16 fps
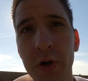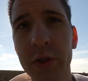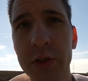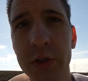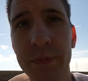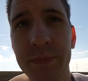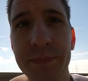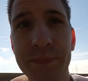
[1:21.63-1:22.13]

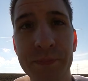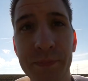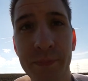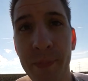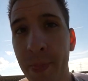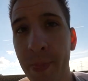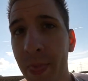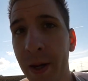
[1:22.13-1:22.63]
euch,
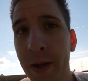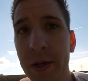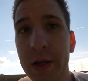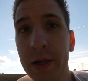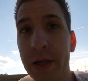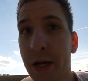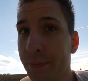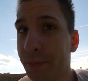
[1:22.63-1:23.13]

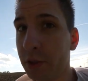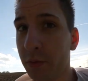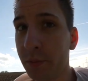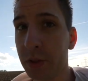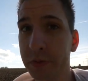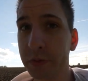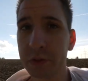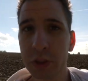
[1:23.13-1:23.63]
kann man auch
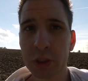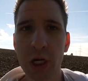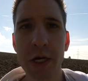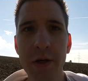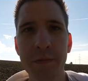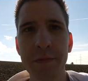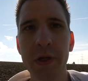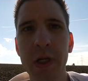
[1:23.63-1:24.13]
mal sich
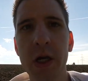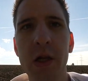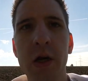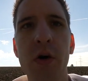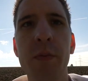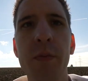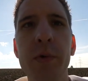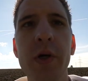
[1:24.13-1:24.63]
einen Fehler
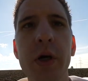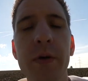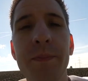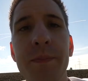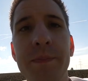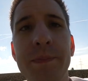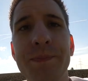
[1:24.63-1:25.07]
erlauben, oder?